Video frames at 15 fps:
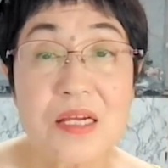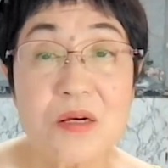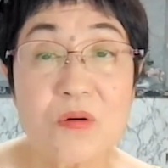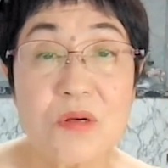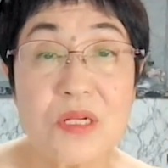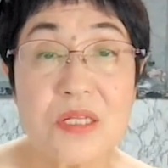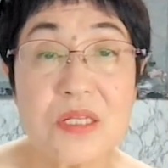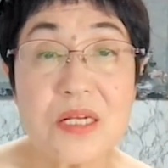
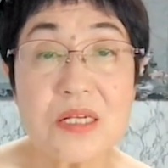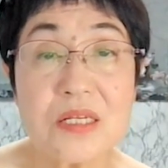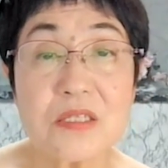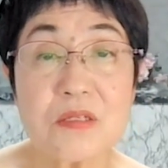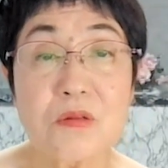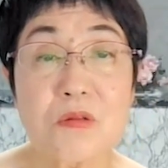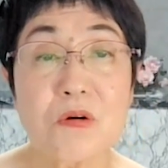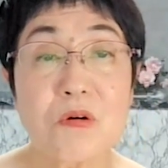これで、
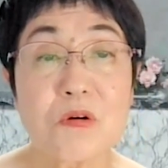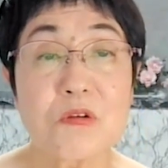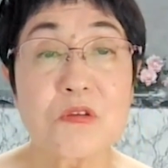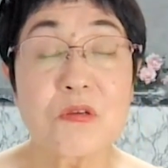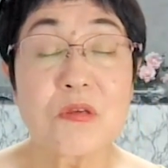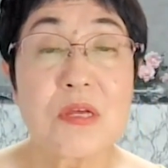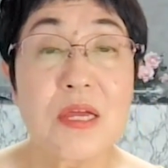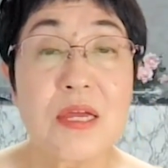その、
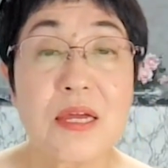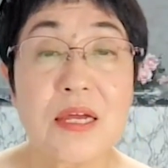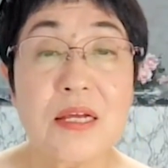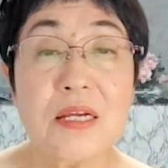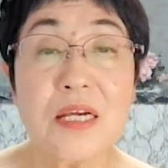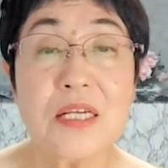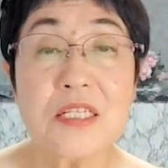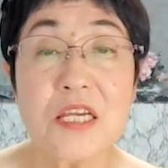
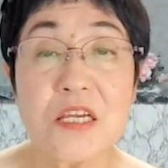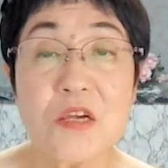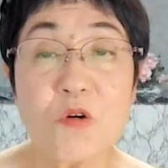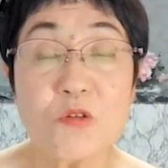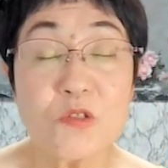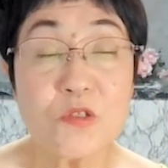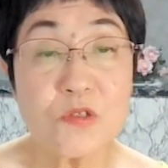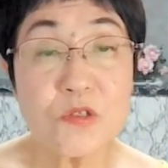円形性
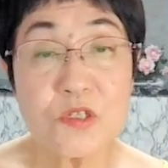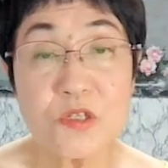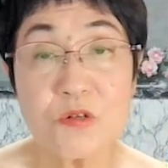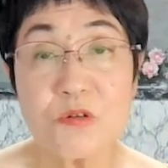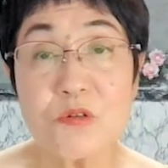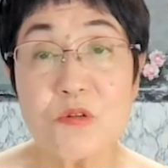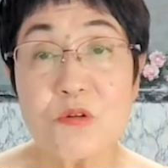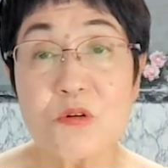腰痛
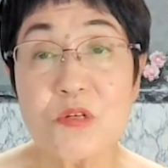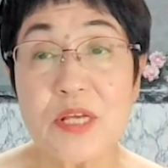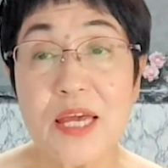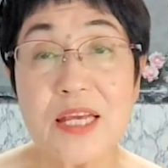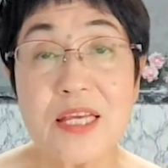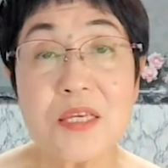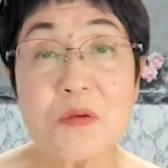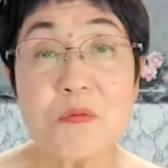症の原
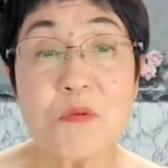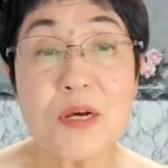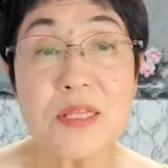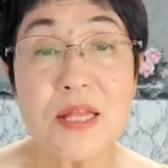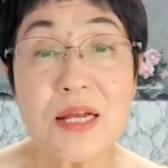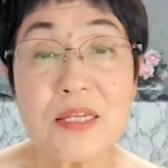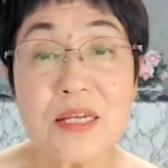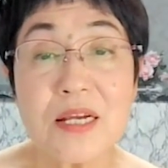因は
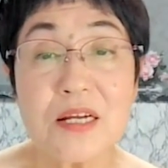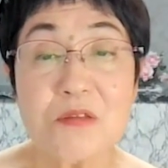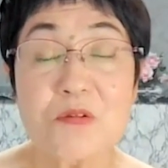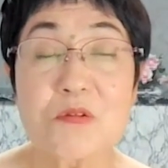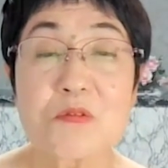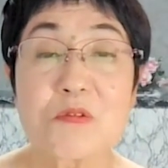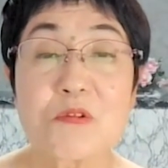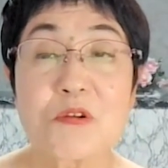何かと
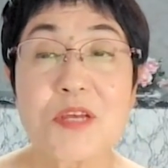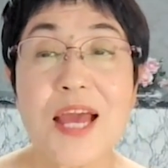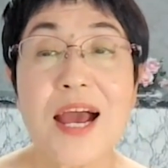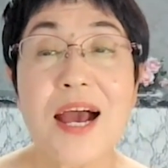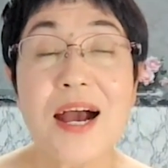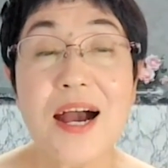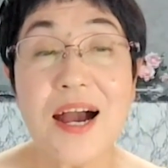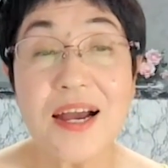いうと、や
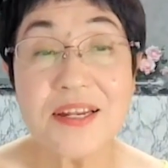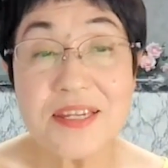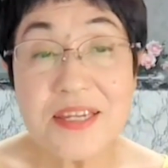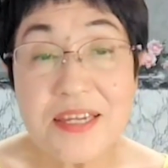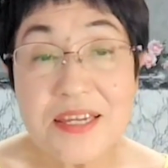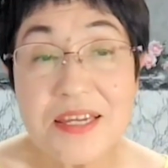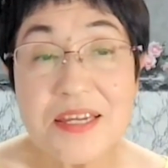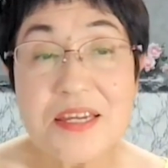は
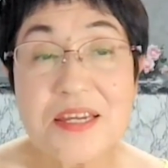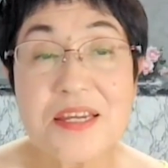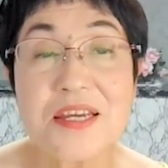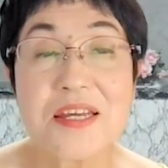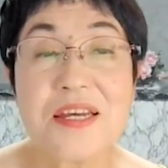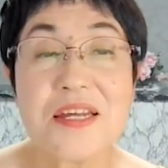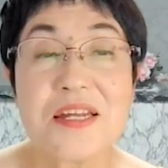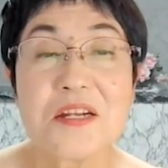り、
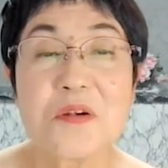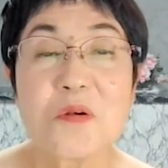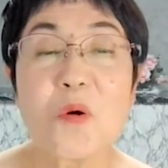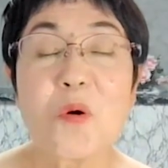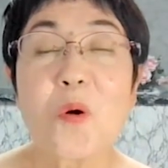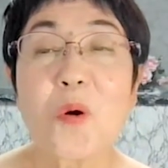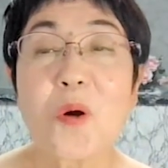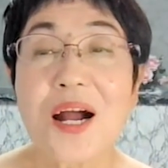
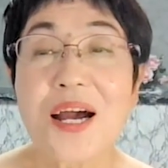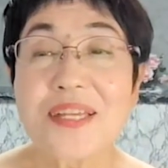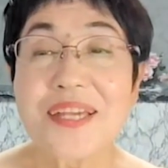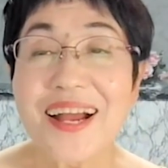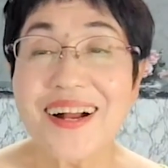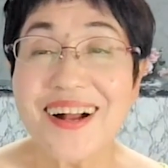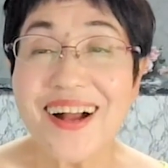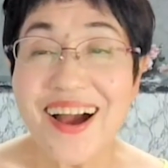老化
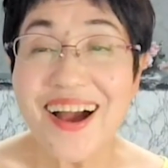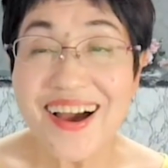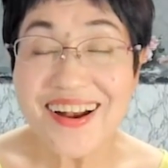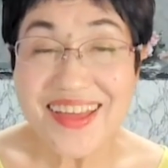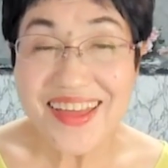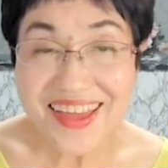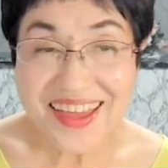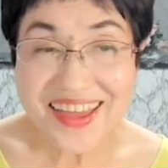や加
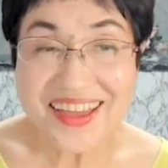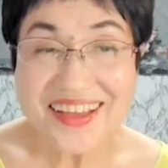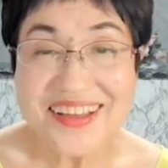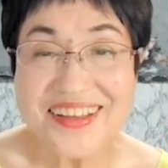齢。